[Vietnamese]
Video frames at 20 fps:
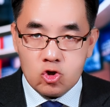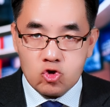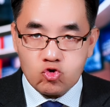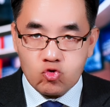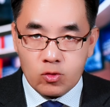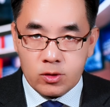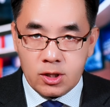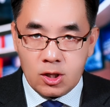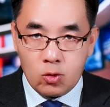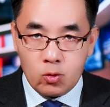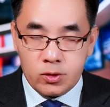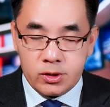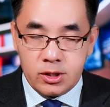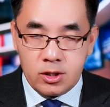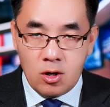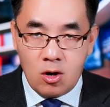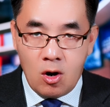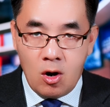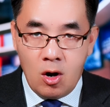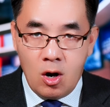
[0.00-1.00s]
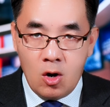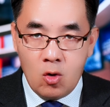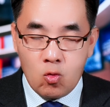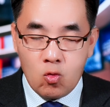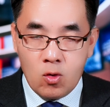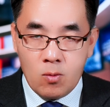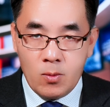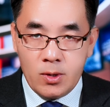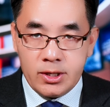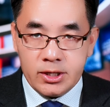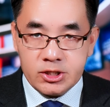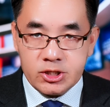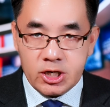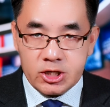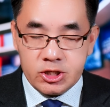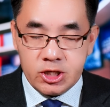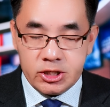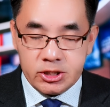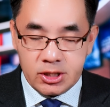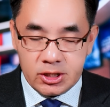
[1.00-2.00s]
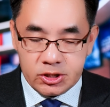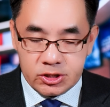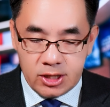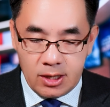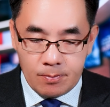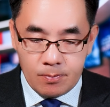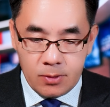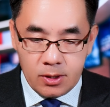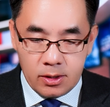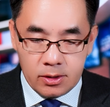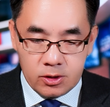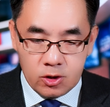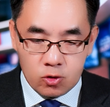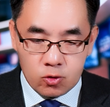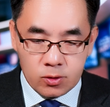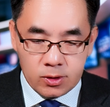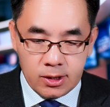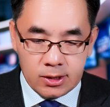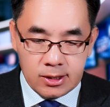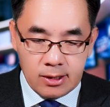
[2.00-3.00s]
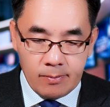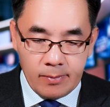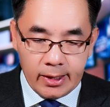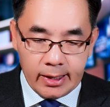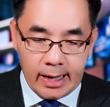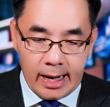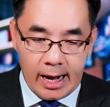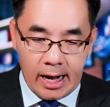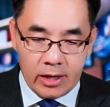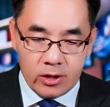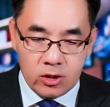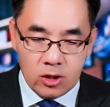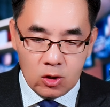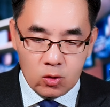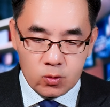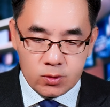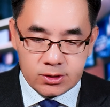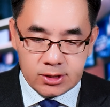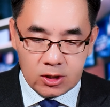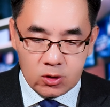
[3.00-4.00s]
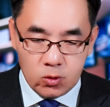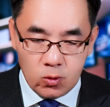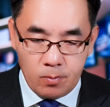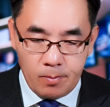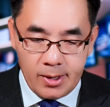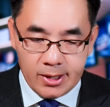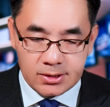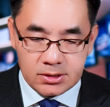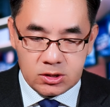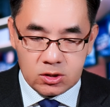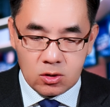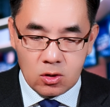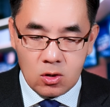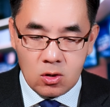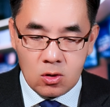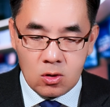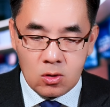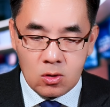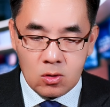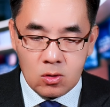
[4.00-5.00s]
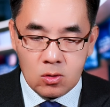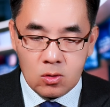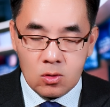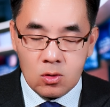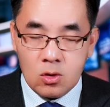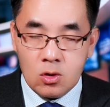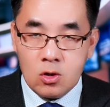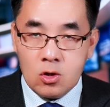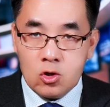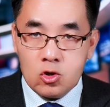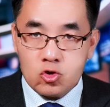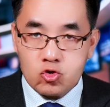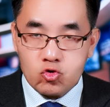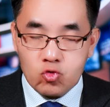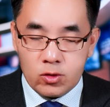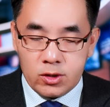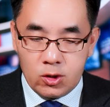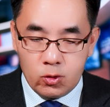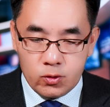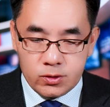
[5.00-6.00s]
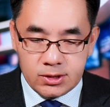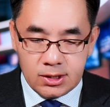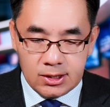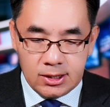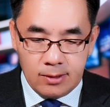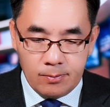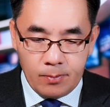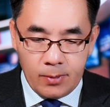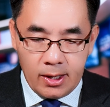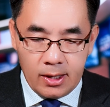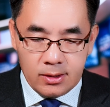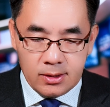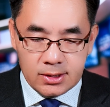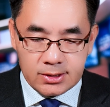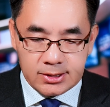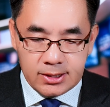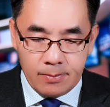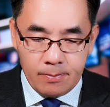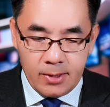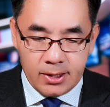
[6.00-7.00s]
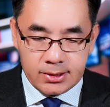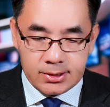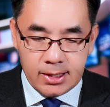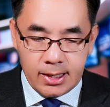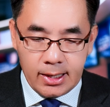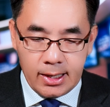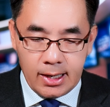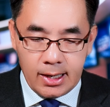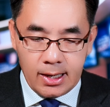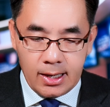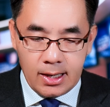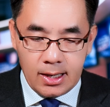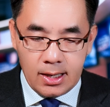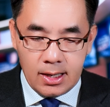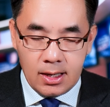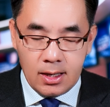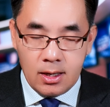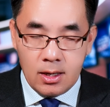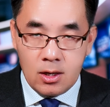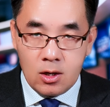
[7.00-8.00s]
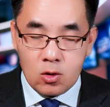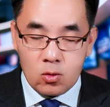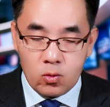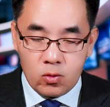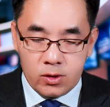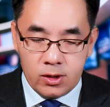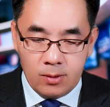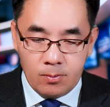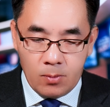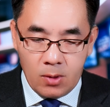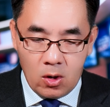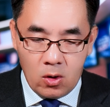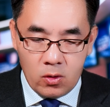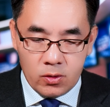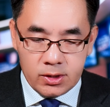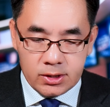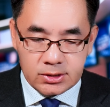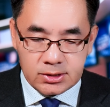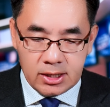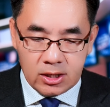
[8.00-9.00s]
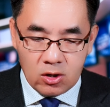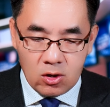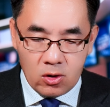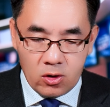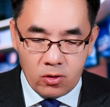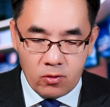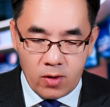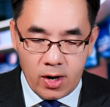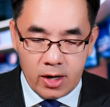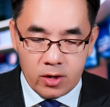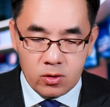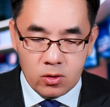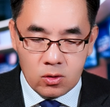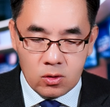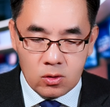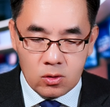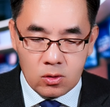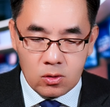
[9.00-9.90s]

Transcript: chuẩn để lúc thi ó của muốn hình trả chế chén chập rồi nhau rồi tới chả mày cả giờ lúc sang New Mexico chuẩn lúc sang thi pe giờ sang Montana lúc thi plau giờ sang Colorado